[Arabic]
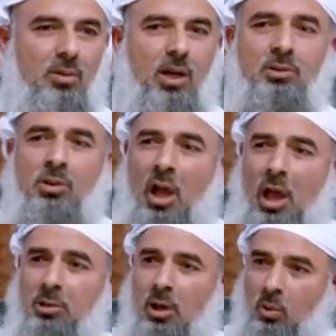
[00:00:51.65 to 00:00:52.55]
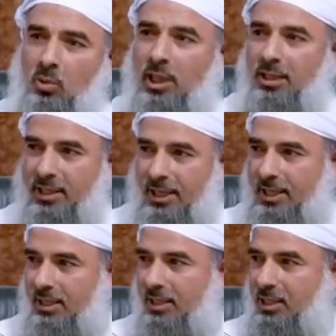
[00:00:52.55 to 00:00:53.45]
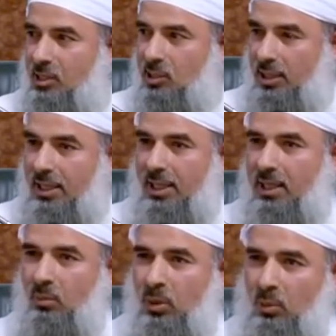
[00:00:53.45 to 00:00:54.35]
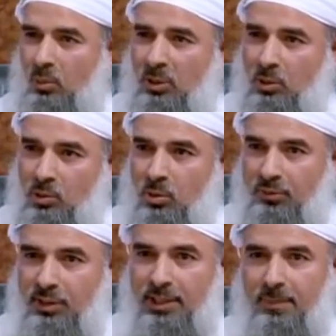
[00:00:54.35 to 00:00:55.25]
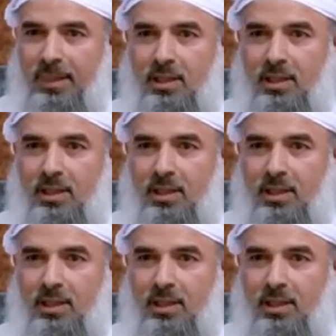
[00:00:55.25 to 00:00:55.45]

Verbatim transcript: ويقوي أيضا على الصلاة والخشوع فيها